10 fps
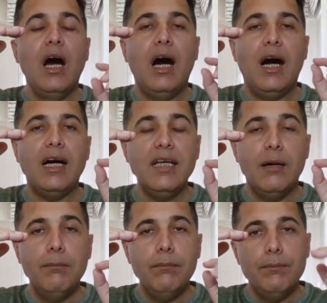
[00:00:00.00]

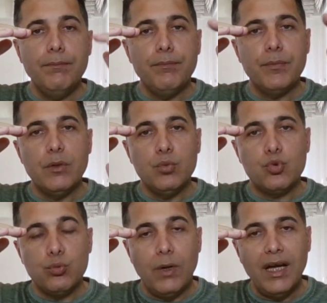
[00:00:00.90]
adam
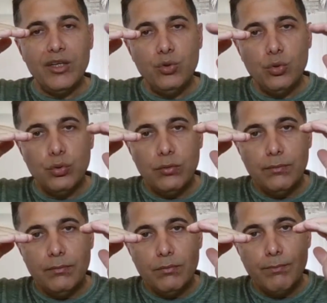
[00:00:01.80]
cuma günü
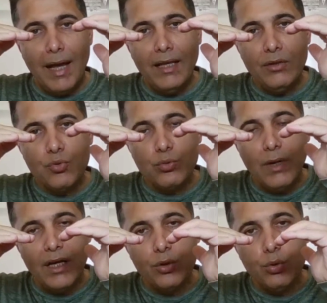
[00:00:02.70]
ben
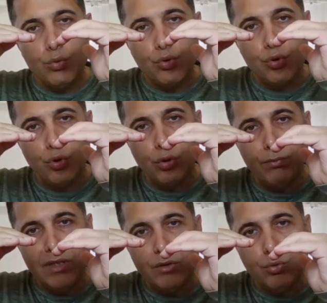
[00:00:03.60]
cuma günü düşüyorum
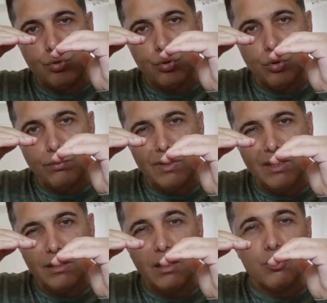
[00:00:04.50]
dedi, düşüyorum
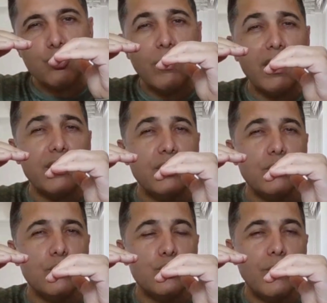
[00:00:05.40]
dedi. Cuma
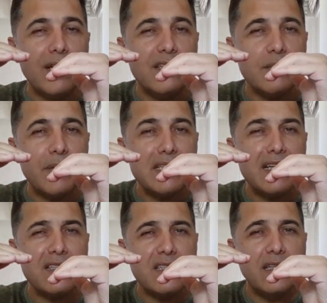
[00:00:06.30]
cumartesi pazar
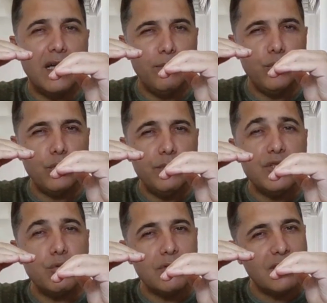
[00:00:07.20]
riskini almıyorum.
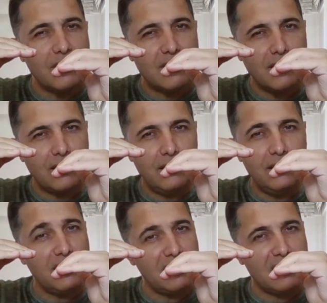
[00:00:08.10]
İstiyorsanız
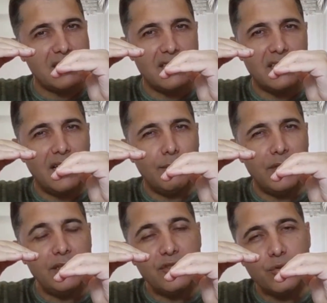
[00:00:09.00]
satın, riski sizde
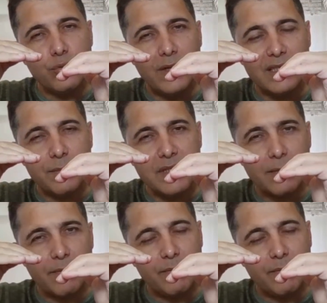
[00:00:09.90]
almayın. İşte cumartesi pazar